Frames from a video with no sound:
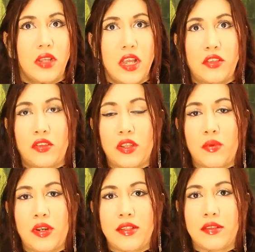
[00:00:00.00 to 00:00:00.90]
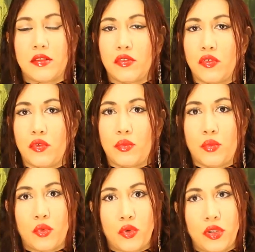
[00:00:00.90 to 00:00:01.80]
Estos árboles son
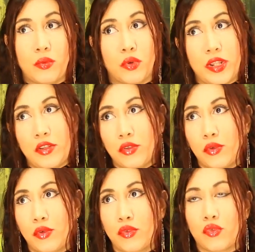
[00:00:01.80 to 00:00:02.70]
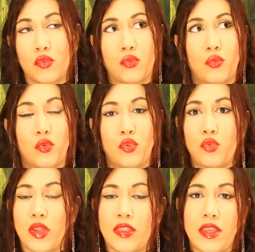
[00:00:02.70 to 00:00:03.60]
muy bonitos, son muy
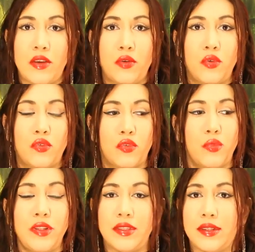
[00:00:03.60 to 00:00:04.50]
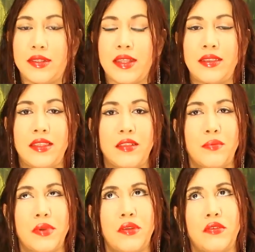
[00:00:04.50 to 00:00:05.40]
duraderos, son muy interesantes,
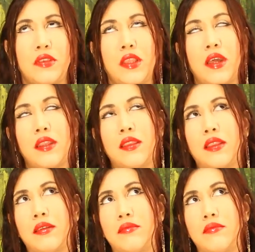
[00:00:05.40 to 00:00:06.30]
pero tardan